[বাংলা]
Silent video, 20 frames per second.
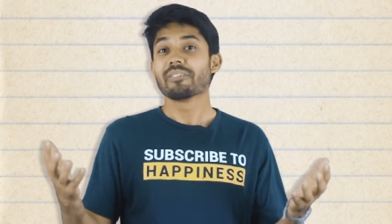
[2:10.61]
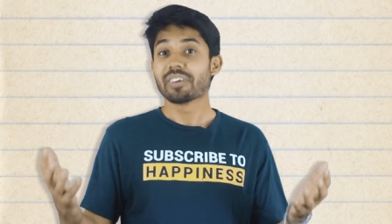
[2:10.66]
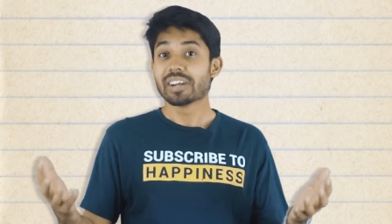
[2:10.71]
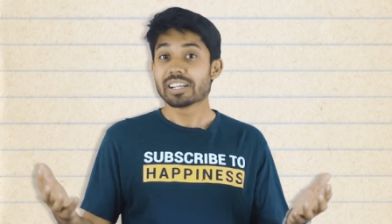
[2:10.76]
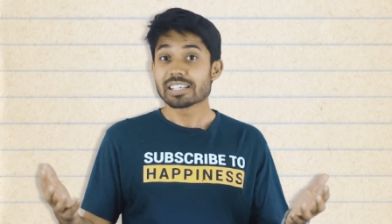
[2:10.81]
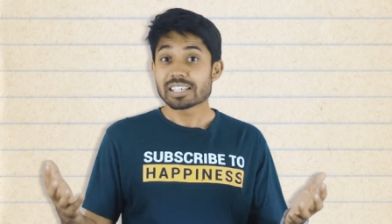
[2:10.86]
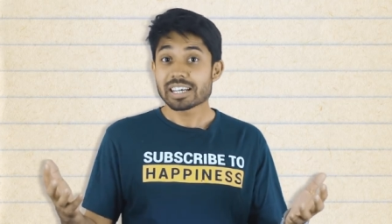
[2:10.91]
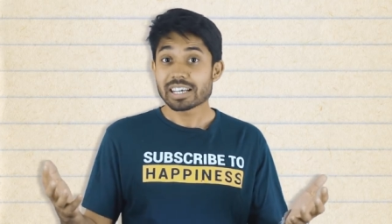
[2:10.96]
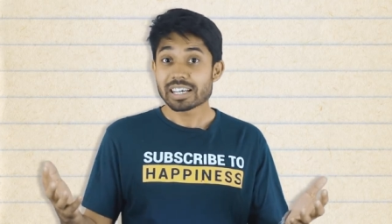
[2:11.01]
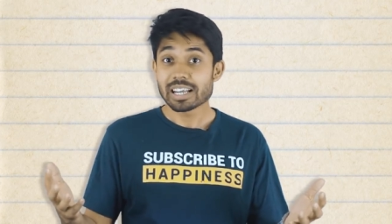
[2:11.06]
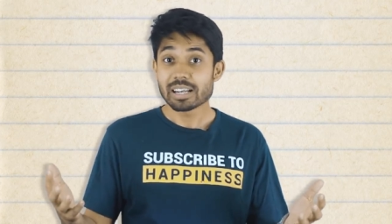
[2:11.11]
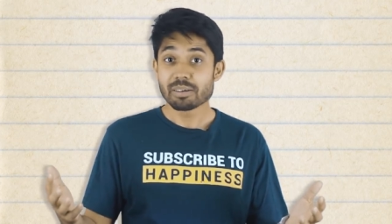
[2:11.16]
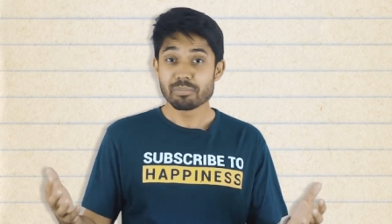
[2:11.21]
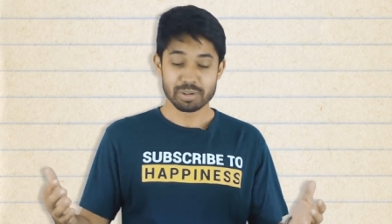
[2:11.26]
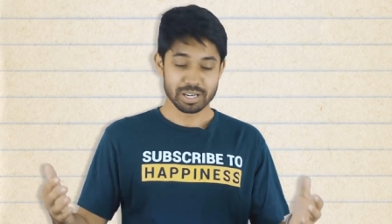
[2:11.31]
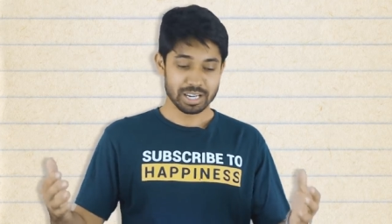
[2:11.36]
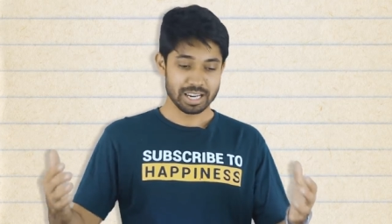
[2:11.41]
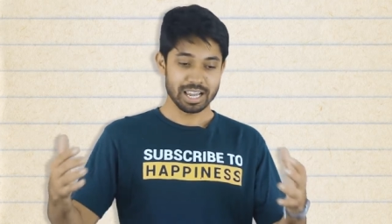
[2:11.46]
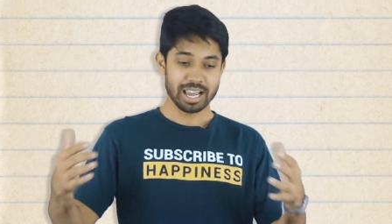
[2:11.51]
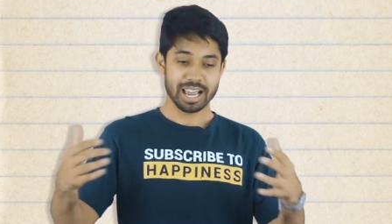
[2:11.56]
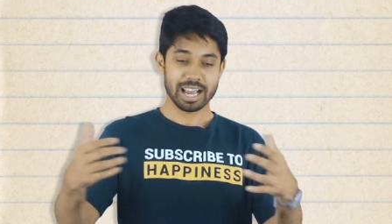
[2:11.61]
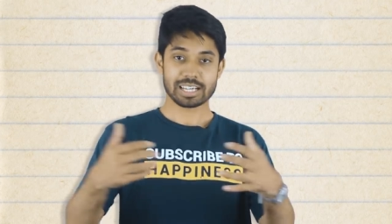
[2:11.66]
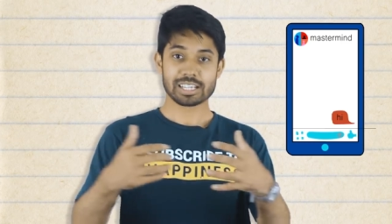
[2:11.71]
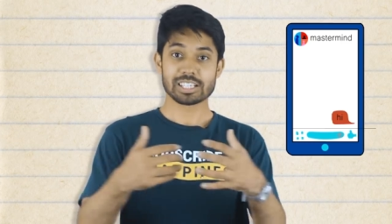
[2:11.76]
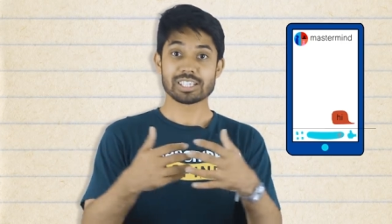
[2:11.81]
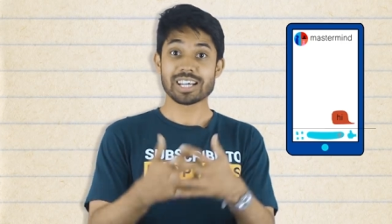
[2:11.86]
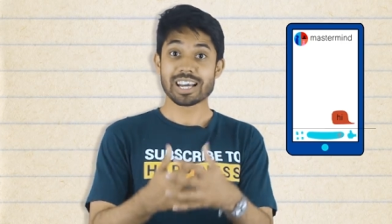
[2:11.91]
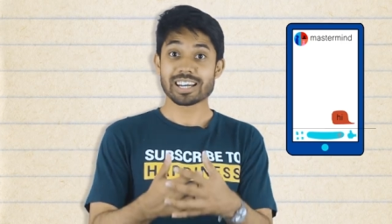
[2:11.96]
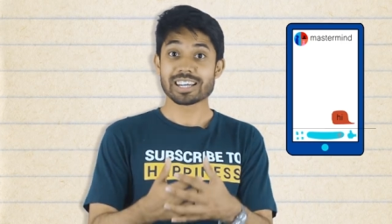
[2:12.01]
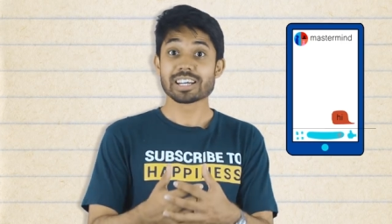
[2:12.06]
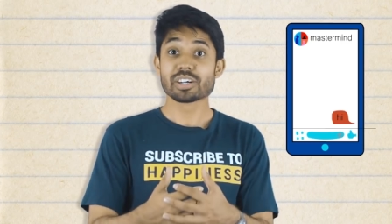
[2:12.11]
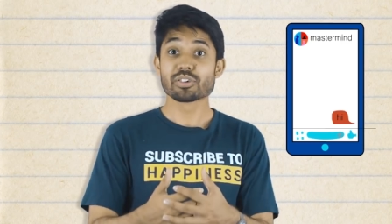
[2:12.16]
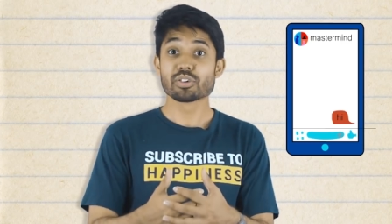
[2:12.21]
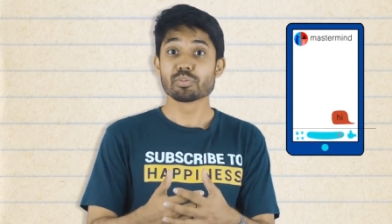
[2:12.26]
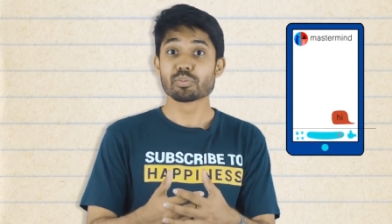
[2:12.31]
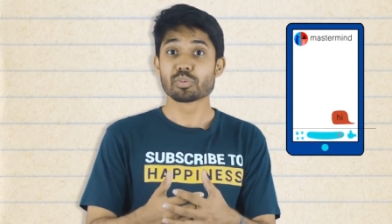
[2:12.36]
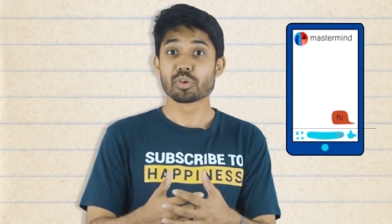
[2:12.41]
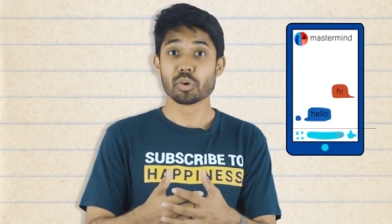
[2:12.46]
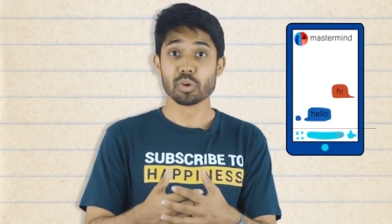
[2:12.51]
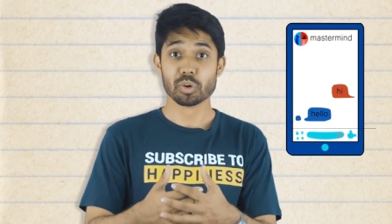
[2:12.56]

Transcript: ফ্রেন্ড সার্কেল মিলে একটা চ্যাটিং গ্রুপ